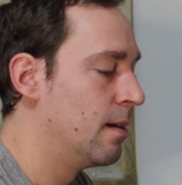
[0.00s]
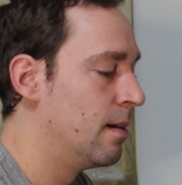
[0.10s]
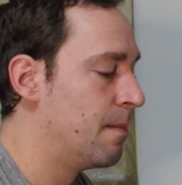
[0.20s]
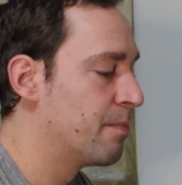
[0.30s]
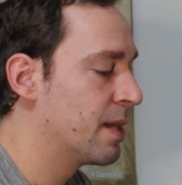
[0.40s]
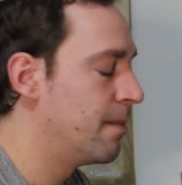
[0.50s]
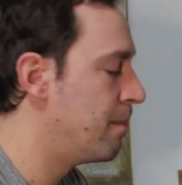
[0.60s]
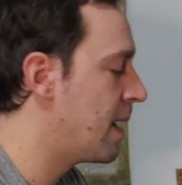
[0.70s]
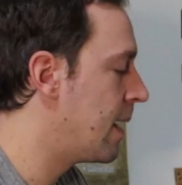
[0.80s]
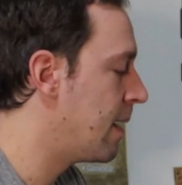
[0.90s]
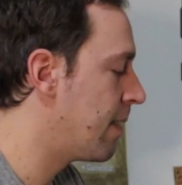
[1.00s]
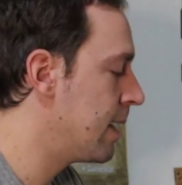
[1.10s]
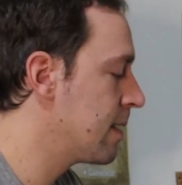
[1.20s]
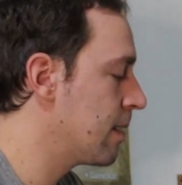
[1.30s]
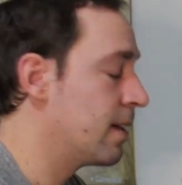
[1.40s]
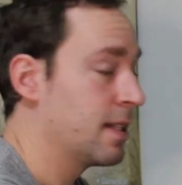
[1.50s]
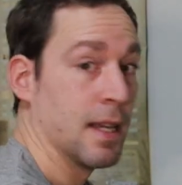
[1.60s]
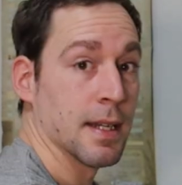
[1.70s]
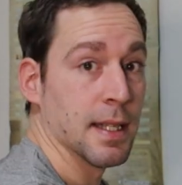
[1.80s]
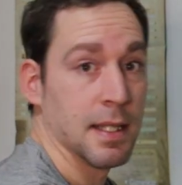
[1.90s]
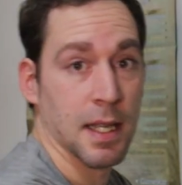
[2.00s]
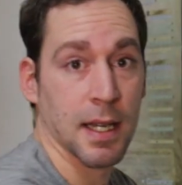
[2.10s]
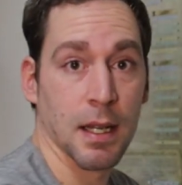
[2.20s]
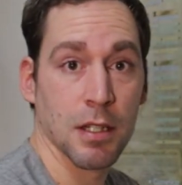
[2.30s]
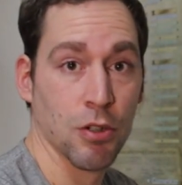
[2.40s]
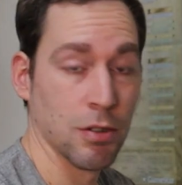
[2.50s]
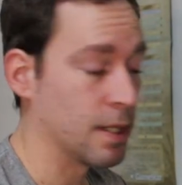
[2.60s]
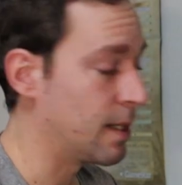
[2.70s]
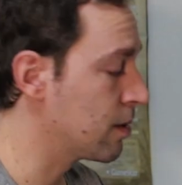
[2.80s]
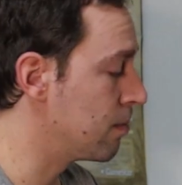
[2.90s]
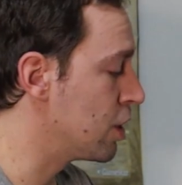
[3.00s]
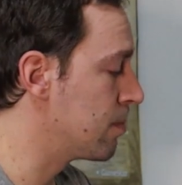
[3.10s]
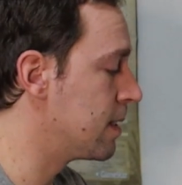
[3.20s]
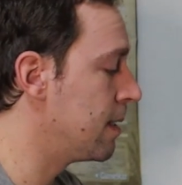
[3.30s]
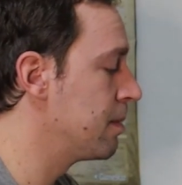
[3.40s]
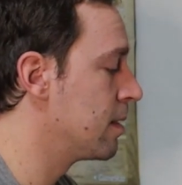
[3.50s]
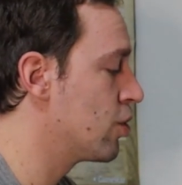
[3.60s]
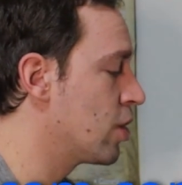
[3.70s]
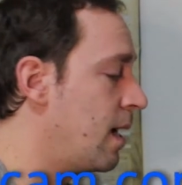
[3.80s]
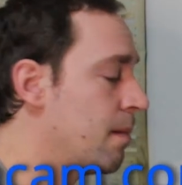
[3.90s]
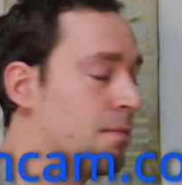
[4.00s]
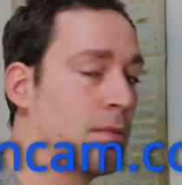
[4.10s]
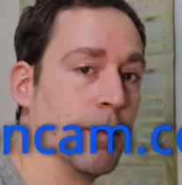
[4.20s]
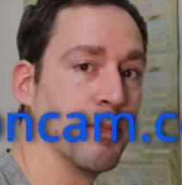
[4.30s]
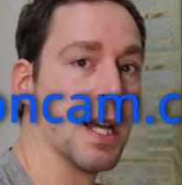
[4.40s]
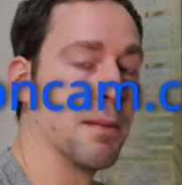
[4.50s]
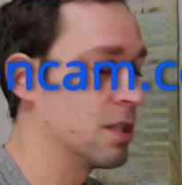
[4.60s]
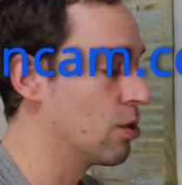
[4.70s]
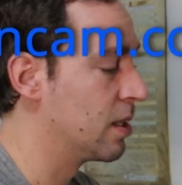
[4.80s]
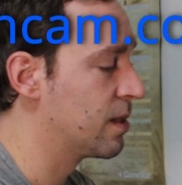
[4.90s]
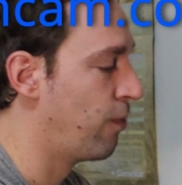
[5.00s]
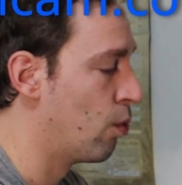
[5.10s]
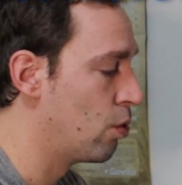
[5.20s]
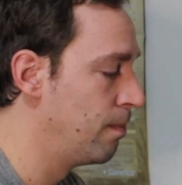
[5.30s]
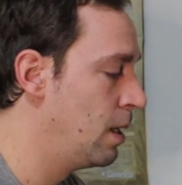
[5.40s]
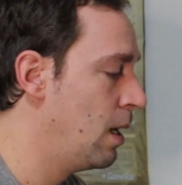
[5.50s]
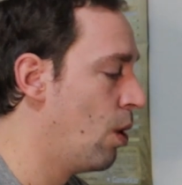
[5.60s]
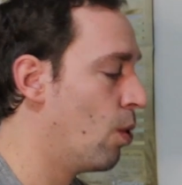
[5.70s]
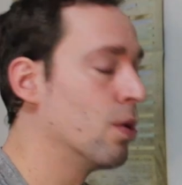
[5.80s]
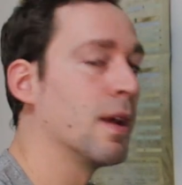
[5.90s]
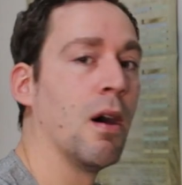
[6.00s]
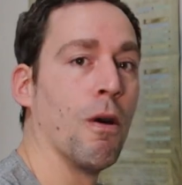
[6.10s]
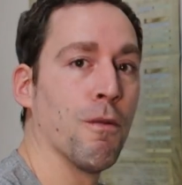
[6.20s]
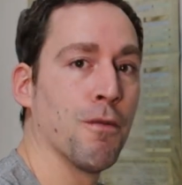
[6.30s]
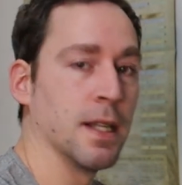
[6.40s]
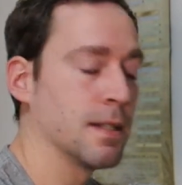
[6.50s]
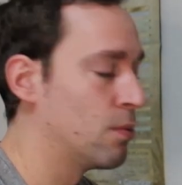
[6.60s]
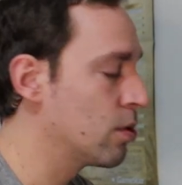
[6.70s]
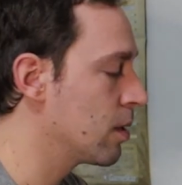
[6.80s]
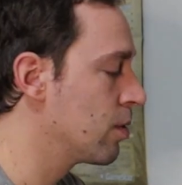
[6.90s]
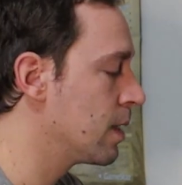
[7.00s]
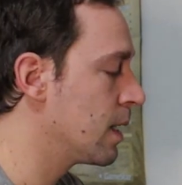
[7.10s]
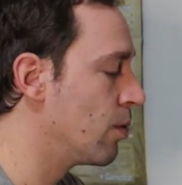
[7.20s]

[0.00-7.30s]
ähm, mehr erweitert. Wenn ihr da Ideen habt, könnt ihr da zum Beispiel selbst hinschreiben. Ähm, wir haben ein tolles Forum oder auf Facebook, da könnt ihr